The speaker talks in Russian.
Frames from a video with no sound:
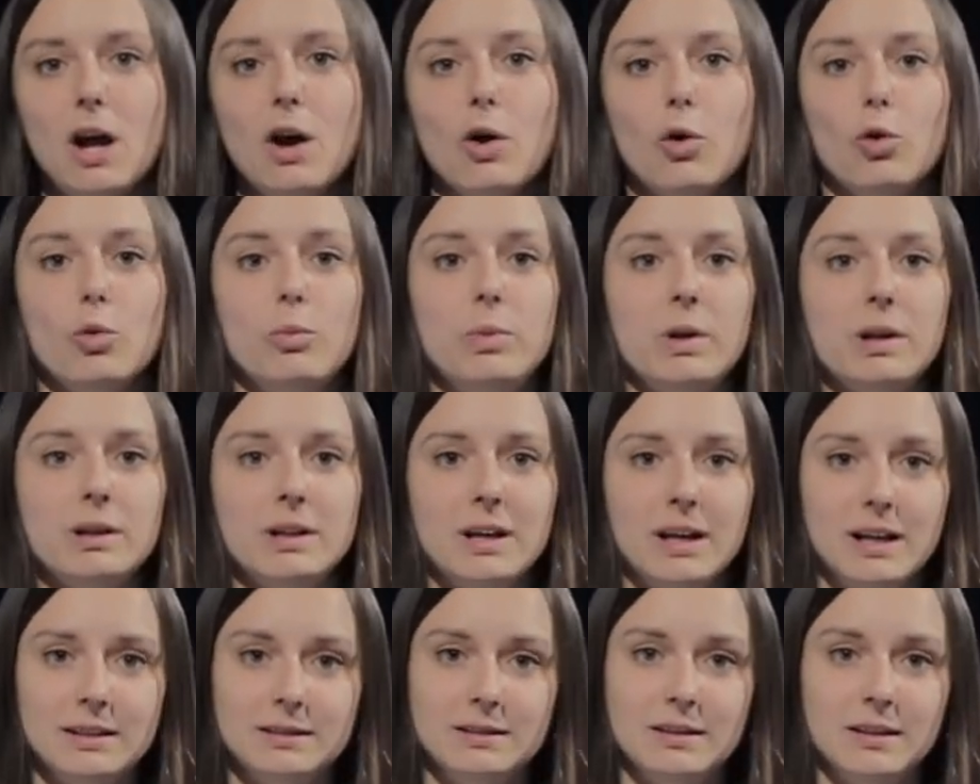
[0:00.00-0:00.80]

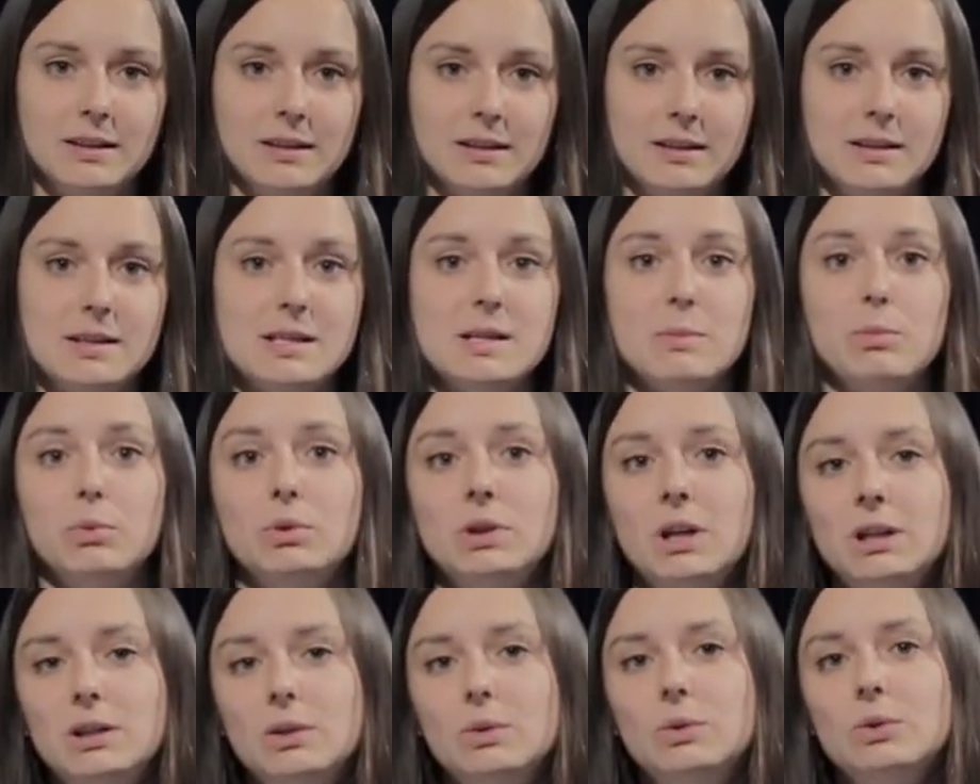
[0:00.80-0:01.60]
губернаторы,
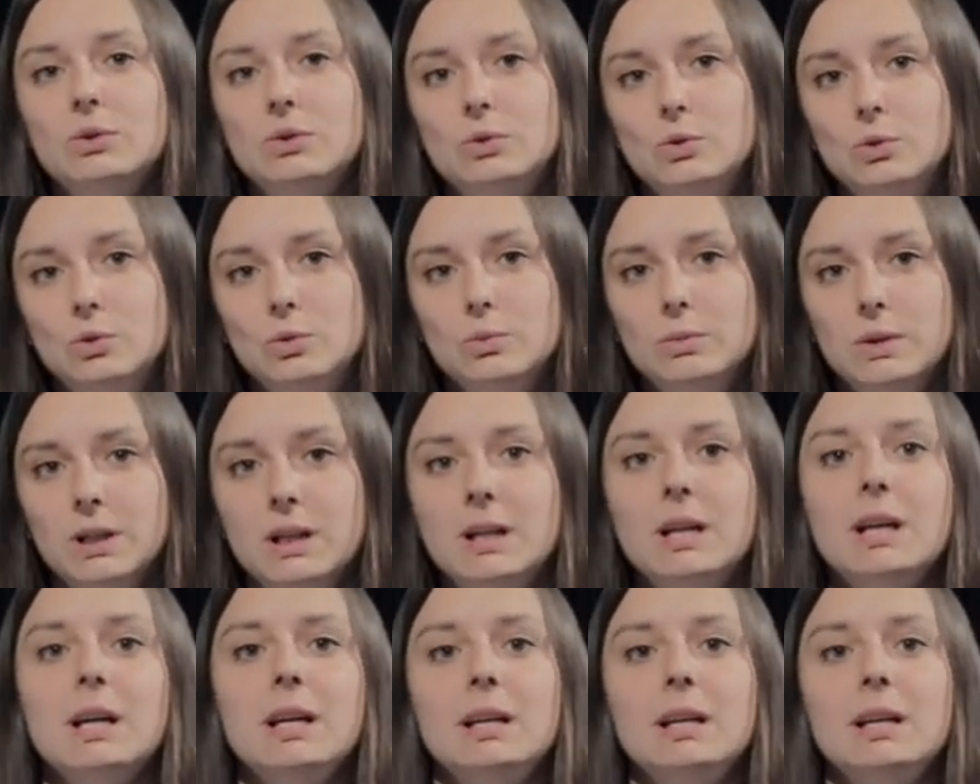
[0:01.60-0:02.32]
депутаты Госдумы,